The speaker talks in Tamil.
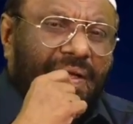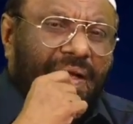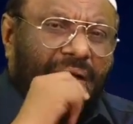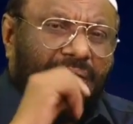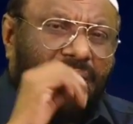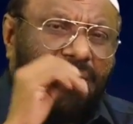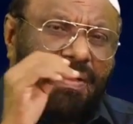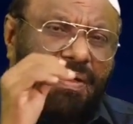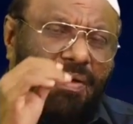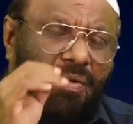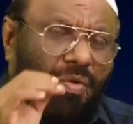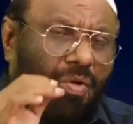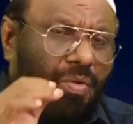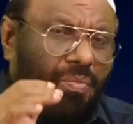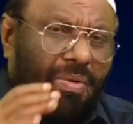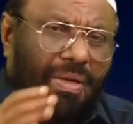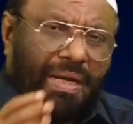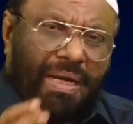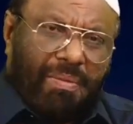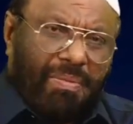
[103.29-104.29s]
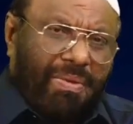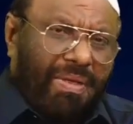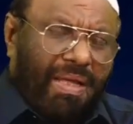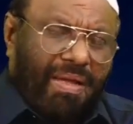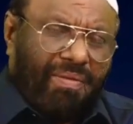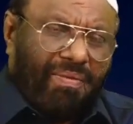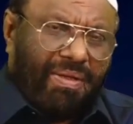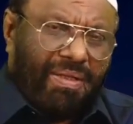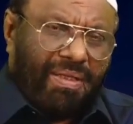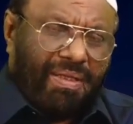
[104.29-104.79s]
அவருக்கு நோன்பு கடமை
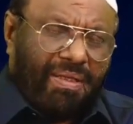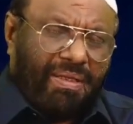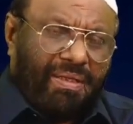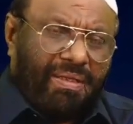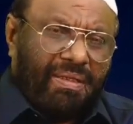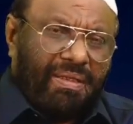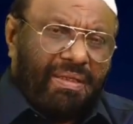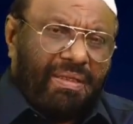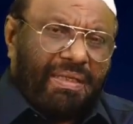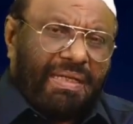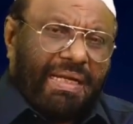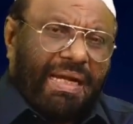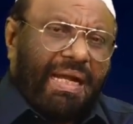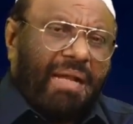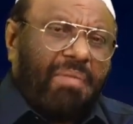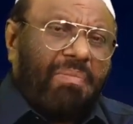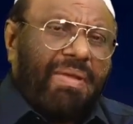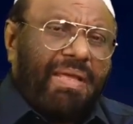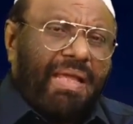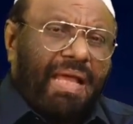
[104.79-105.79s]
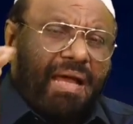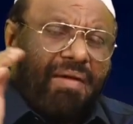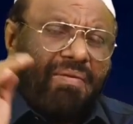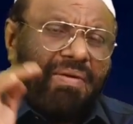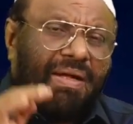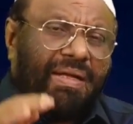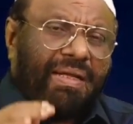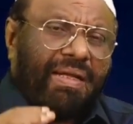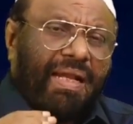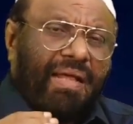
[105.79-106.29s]
ஆகாது கடமை
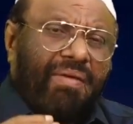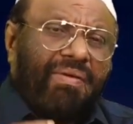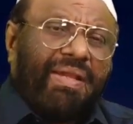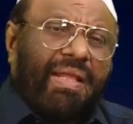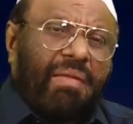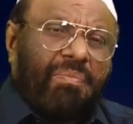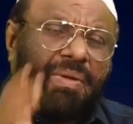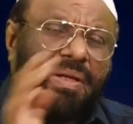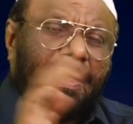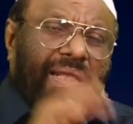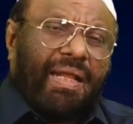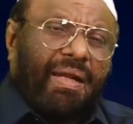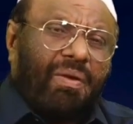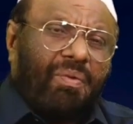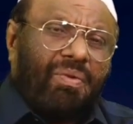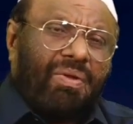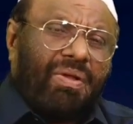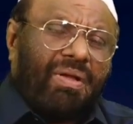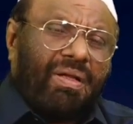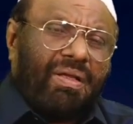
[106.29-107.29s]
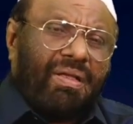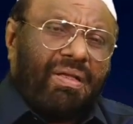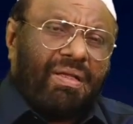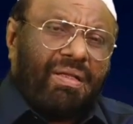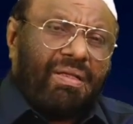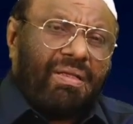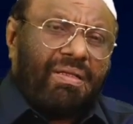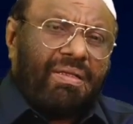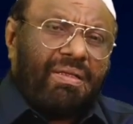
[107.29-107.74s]
ஆவாட்டினா அவர் ஏன் பரிகாரம் கொடுக்கணும்